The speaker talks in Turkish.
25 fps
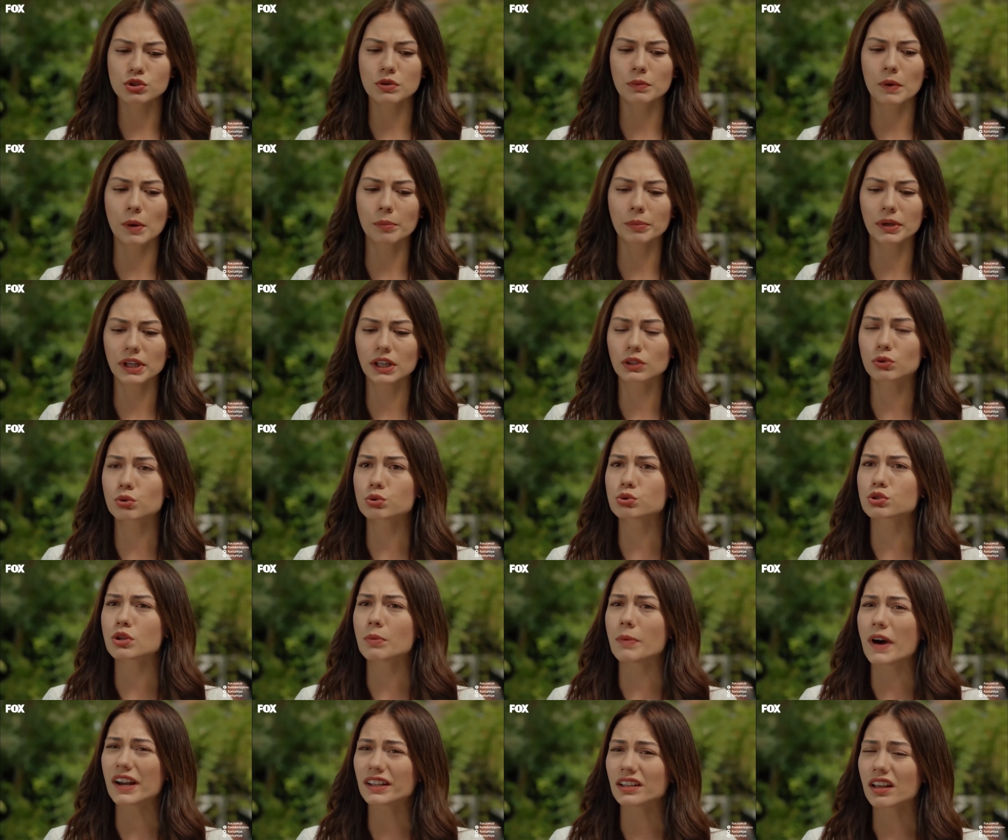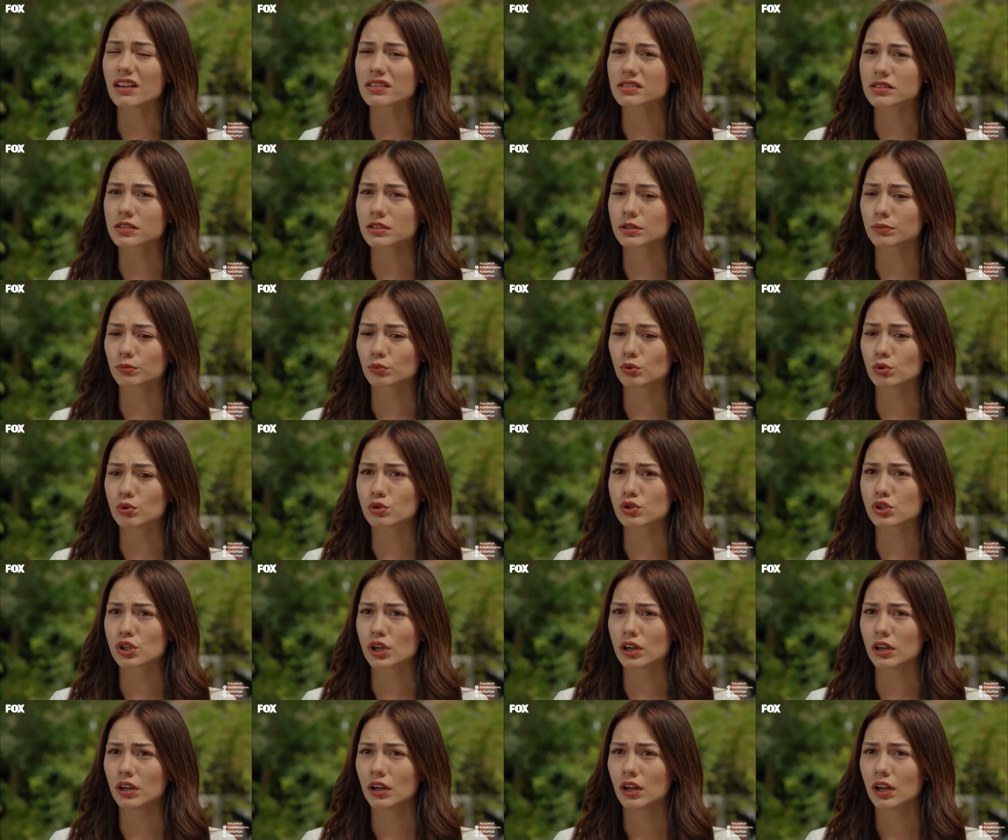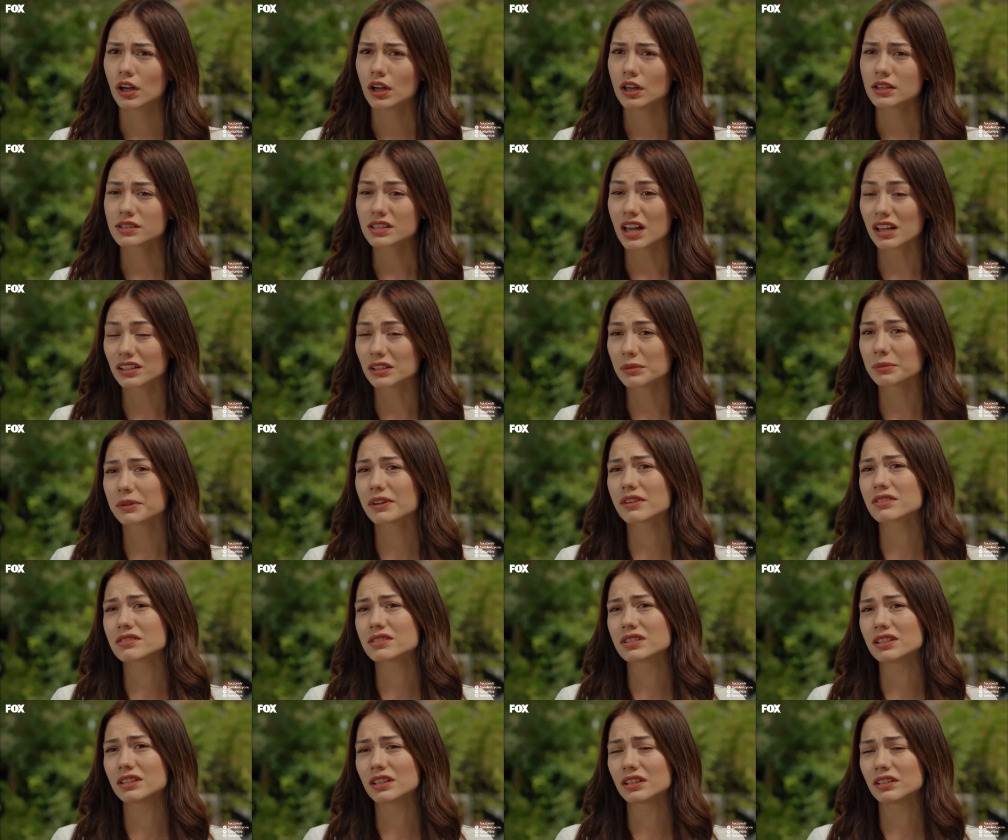o zaman bale kursuna ben yazdırırım Gülşah. Sen de biraz